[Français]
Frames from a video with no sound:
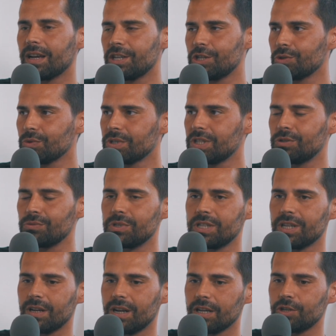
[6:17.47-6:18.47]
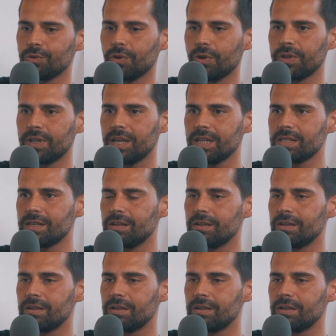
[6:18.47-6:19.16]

région qui soutient, la région Grand Est,